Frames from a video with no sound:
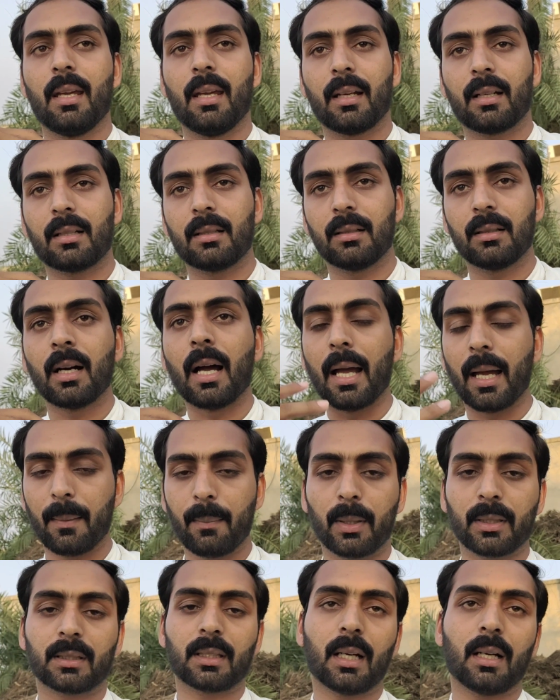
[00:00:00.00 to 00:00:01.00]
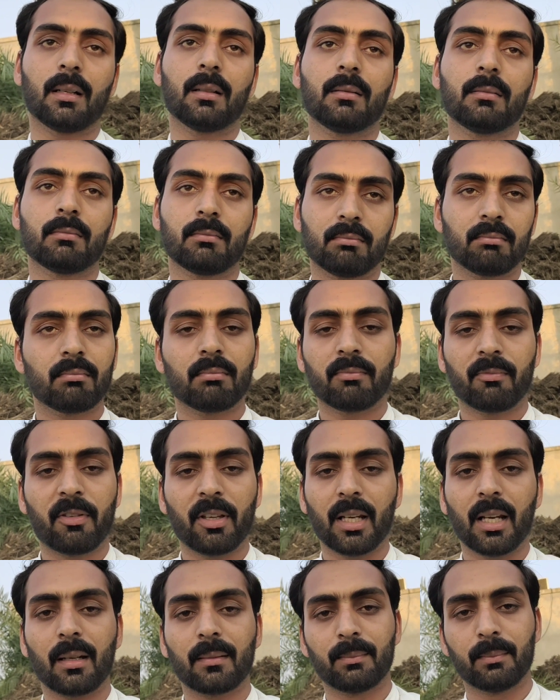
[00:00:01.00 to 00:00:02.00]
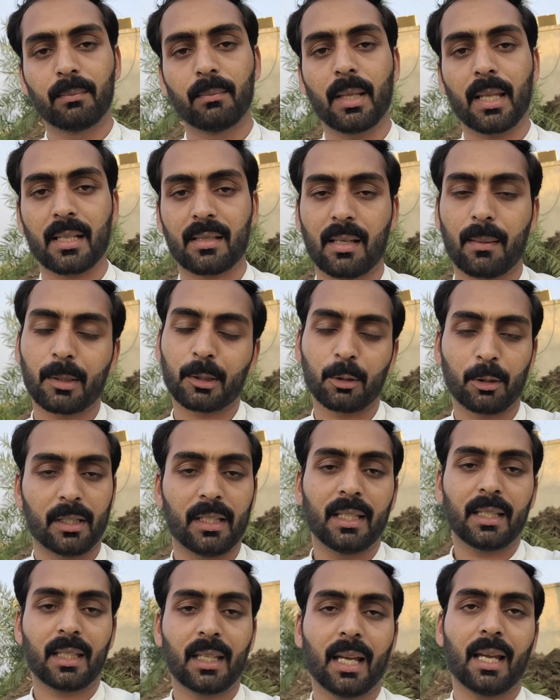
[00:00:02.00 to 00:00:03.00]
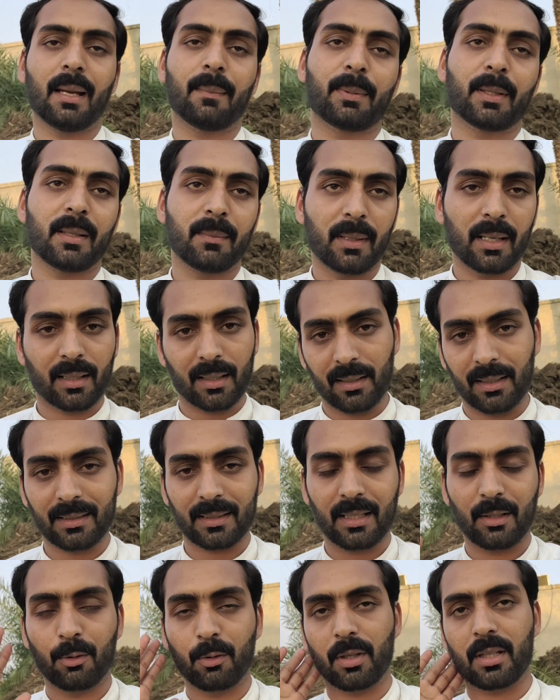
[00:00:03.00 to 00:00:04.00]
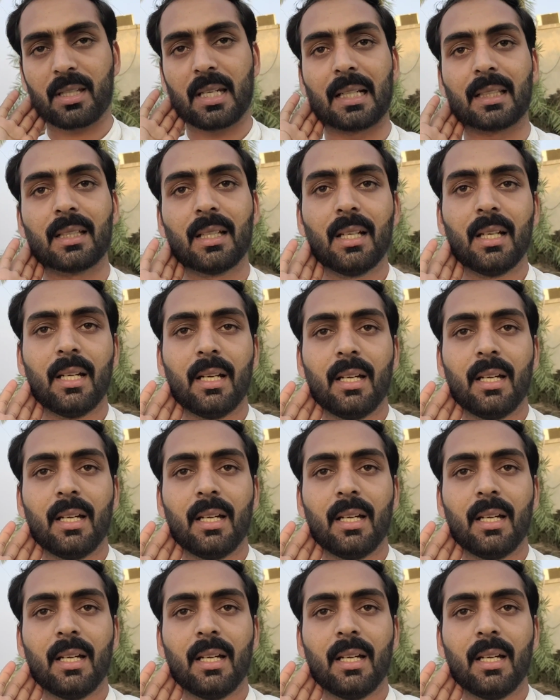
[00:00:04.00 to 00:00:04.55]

एक है बंदा फ़िलहाल मेरे सामने तो एक क्या है अपनी बाकी कितने होंगे शायद